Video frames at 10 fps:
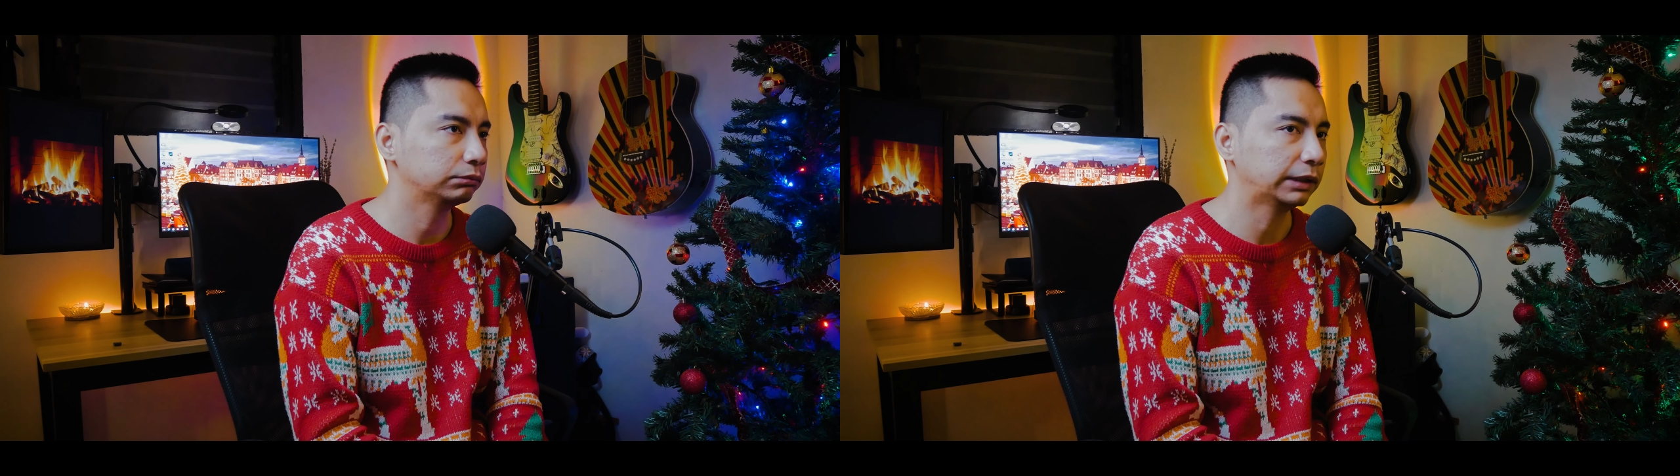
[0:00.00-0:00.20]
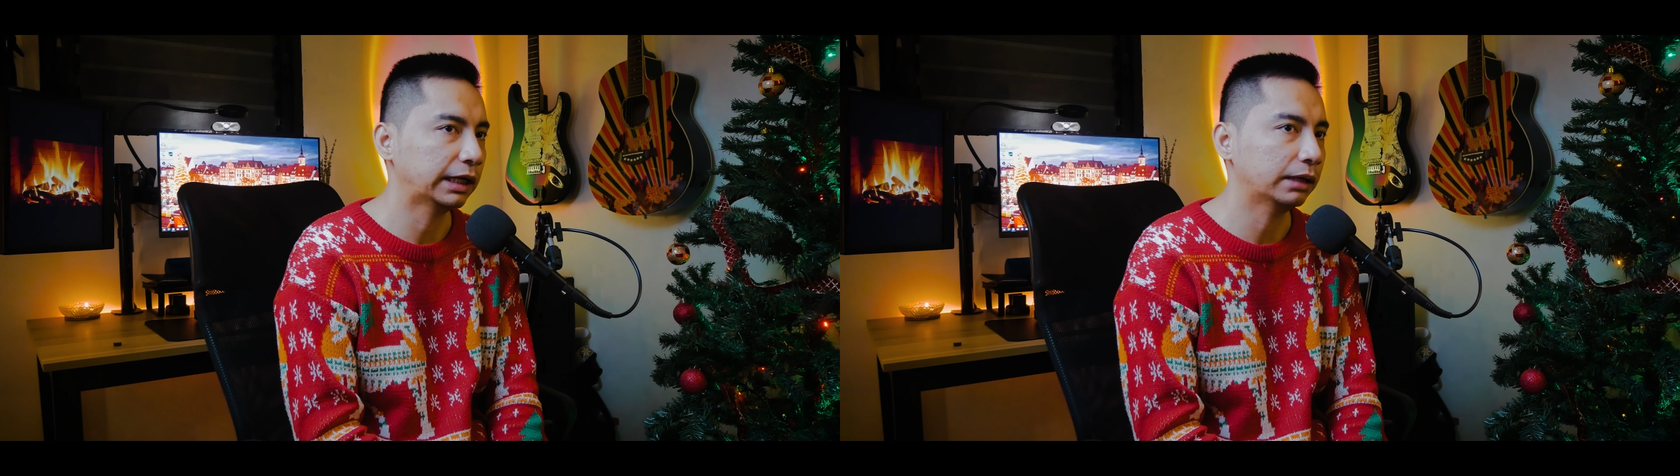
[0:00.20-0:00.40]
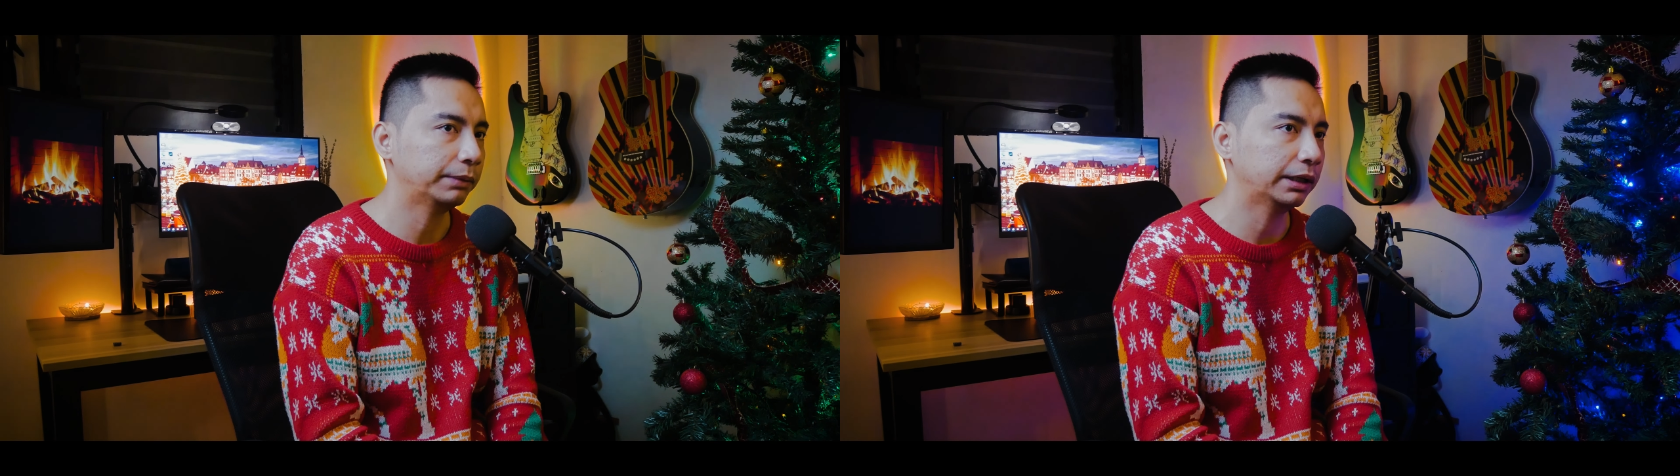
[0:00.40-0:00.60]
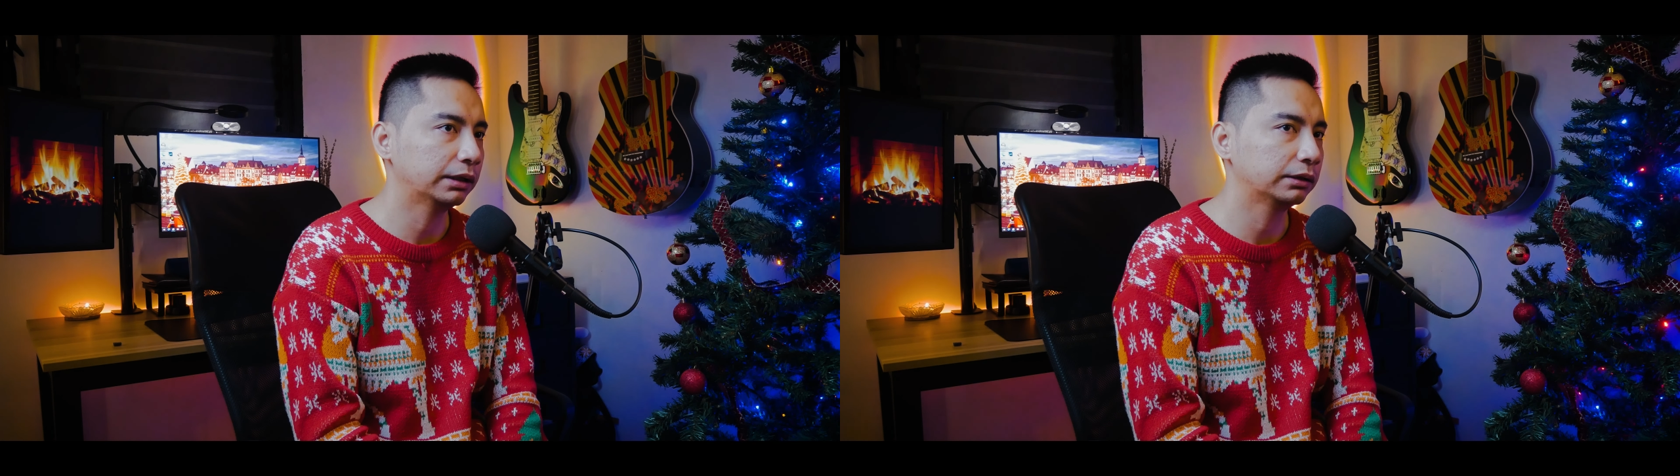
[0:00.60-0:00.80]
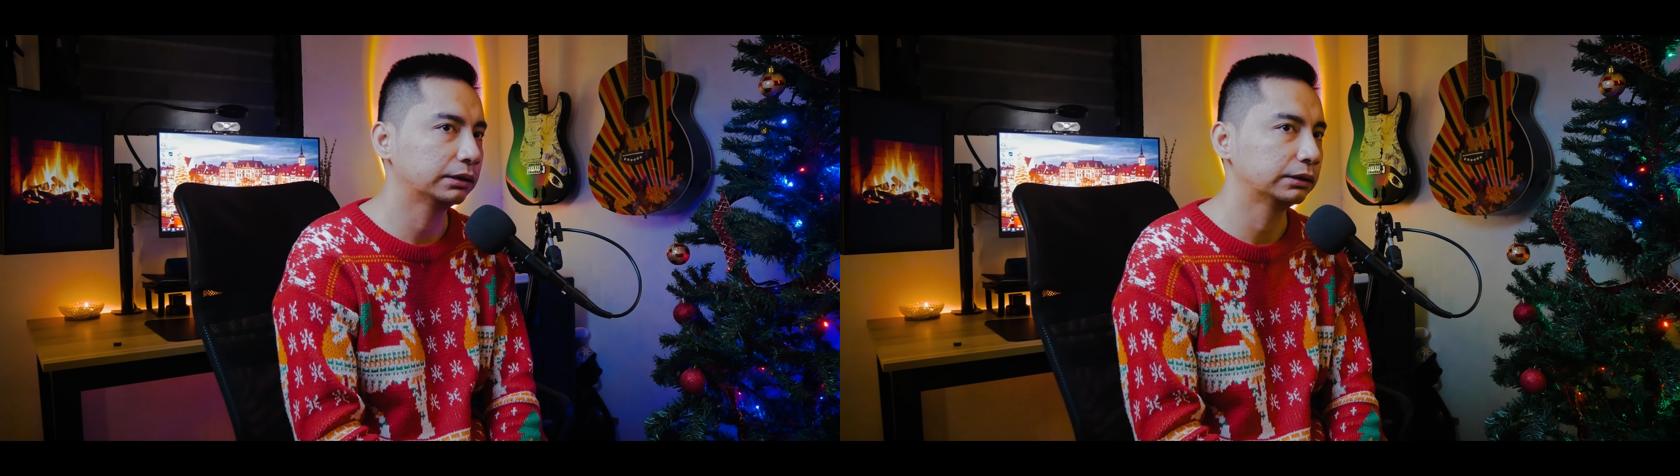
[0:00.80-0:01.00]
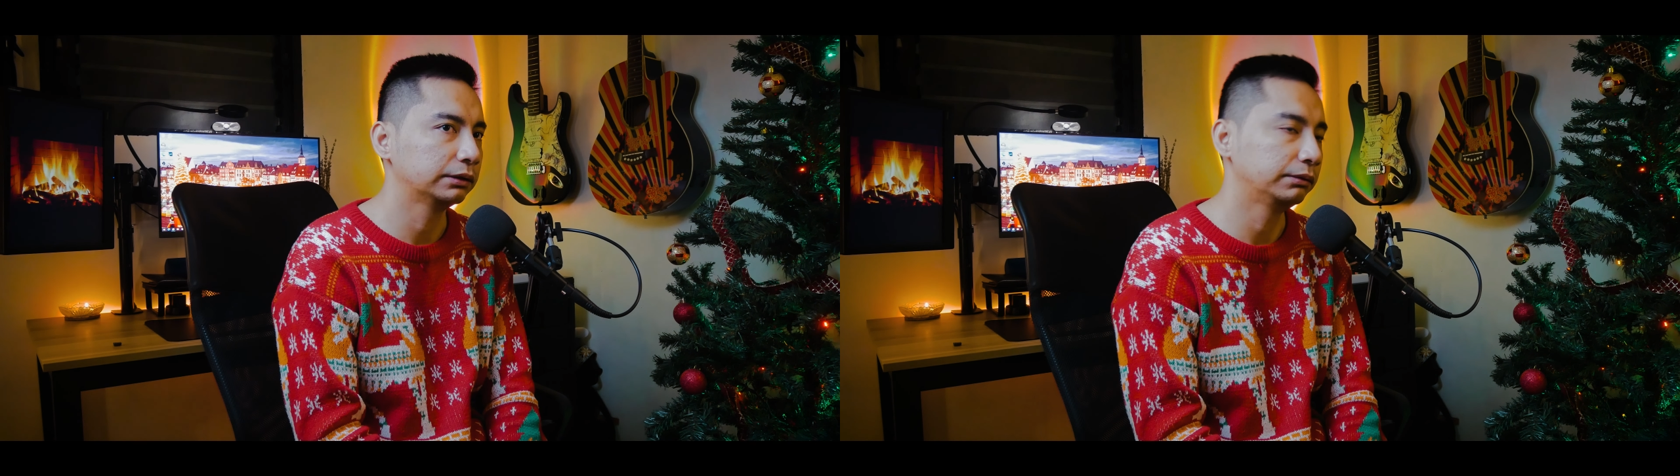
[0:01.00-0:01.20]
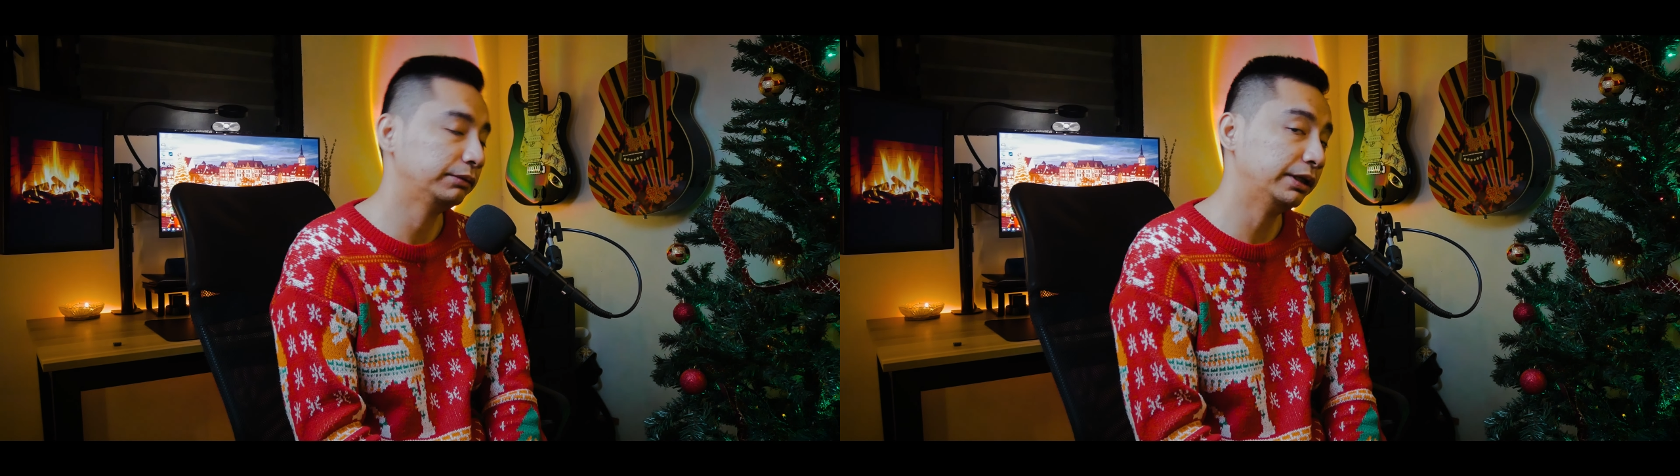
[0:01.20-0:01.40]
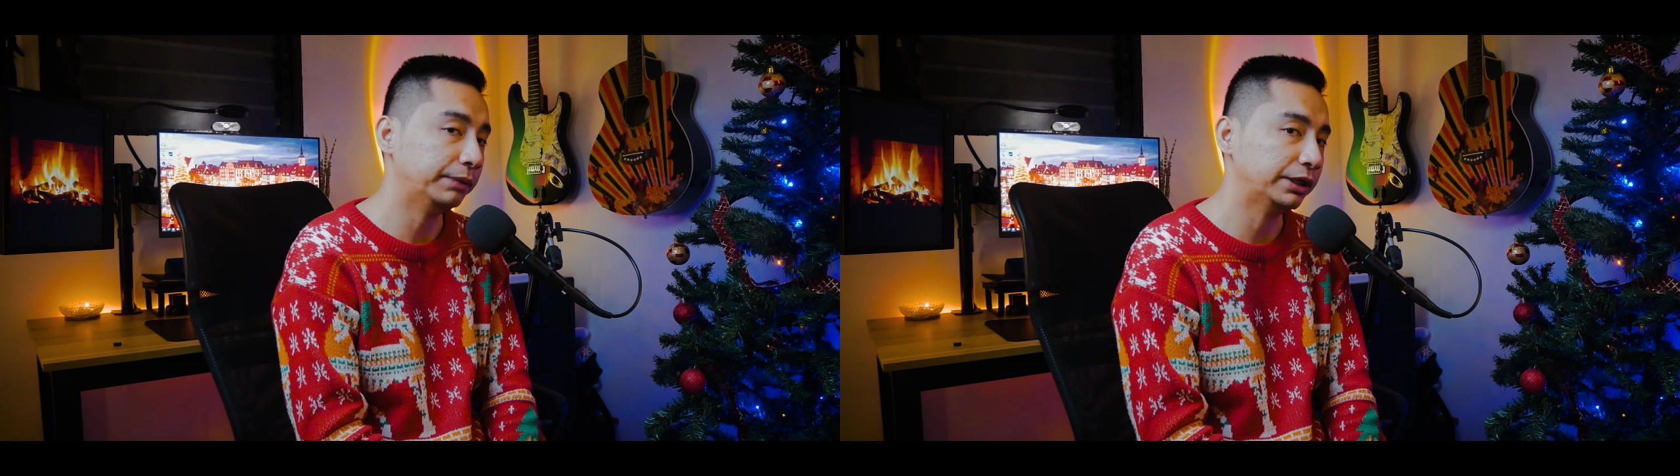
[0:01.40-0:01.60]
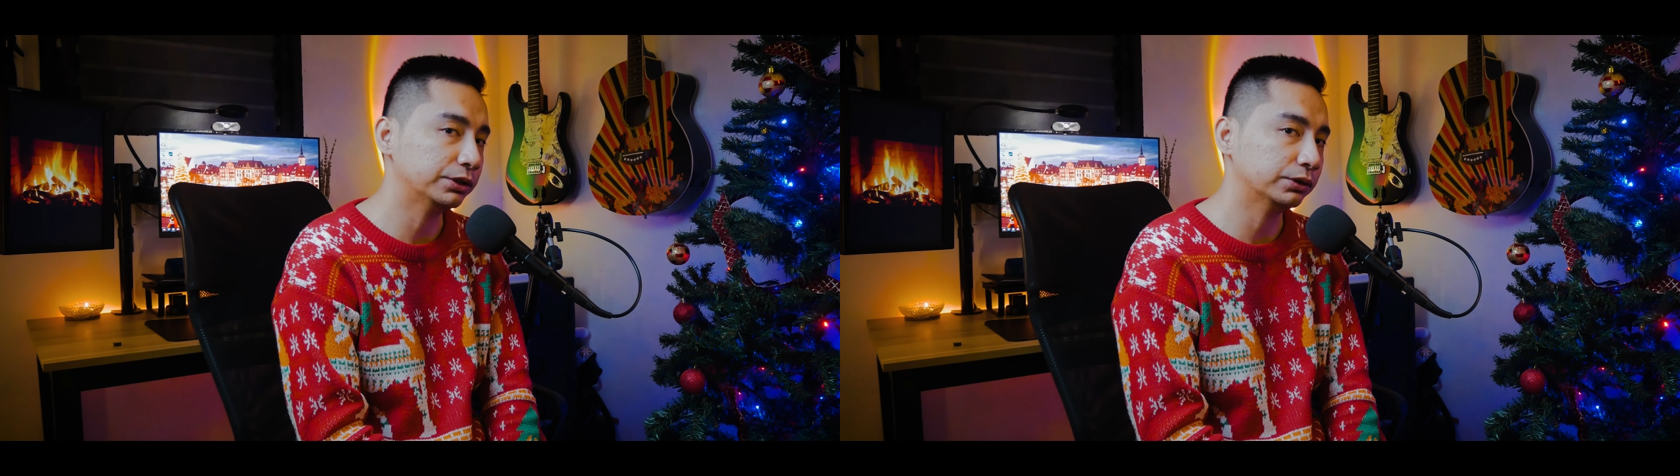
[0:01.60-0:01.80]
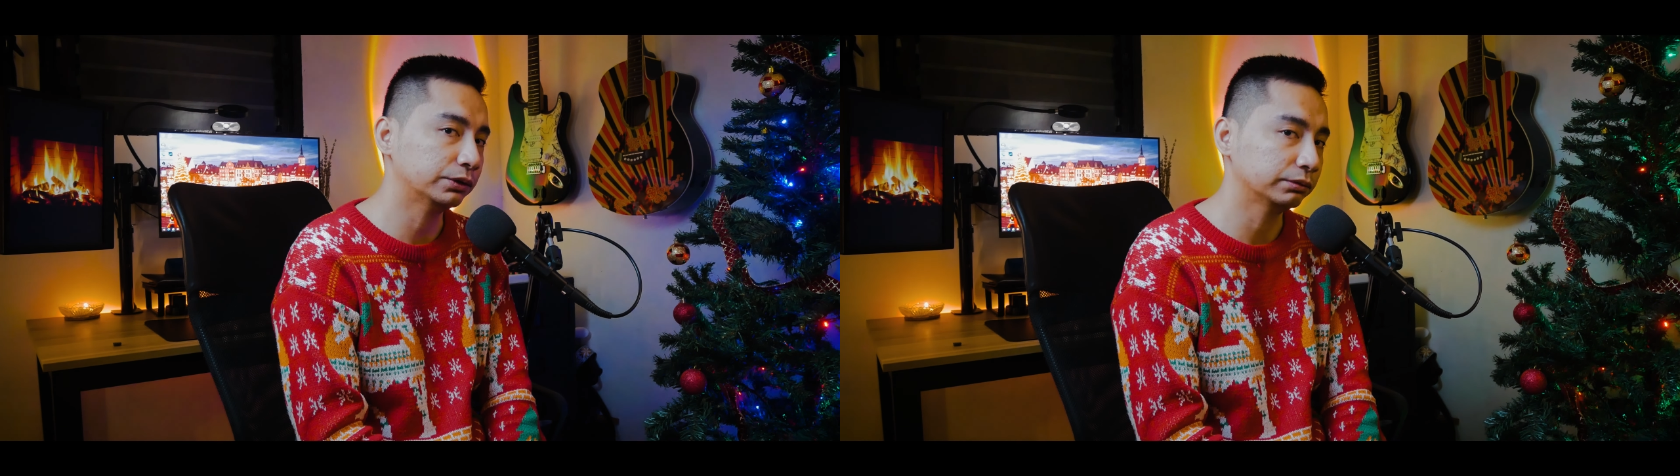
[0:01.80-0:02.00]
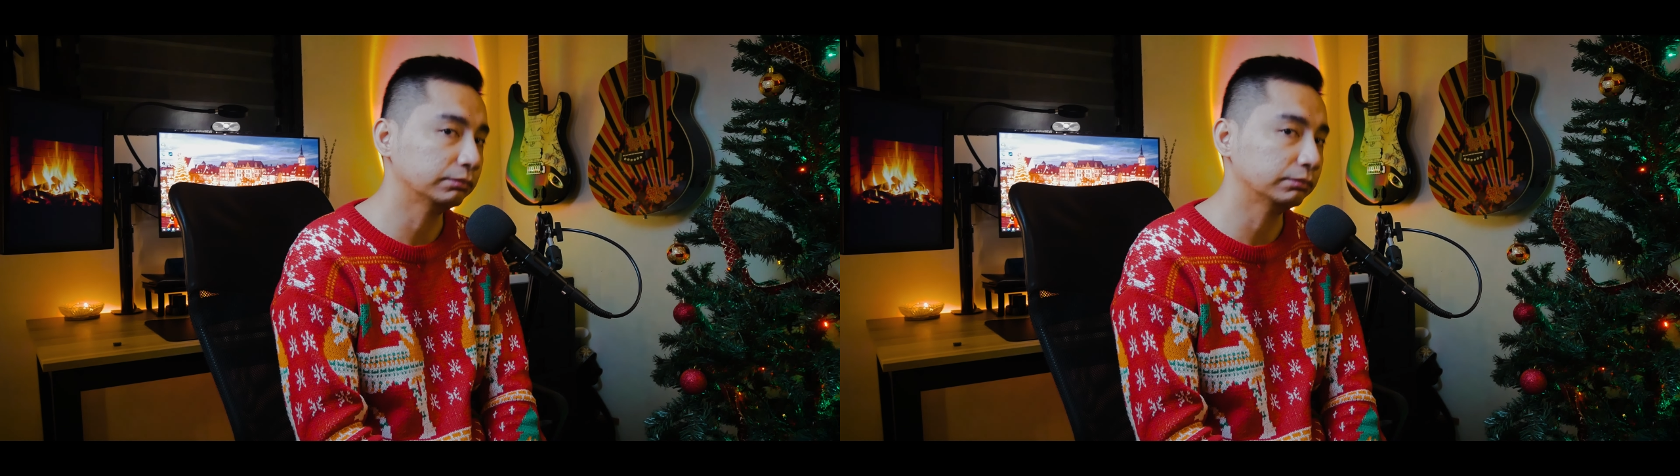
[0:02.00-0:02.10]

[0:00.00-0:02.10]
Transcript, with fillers: grabe. Hindi medyo.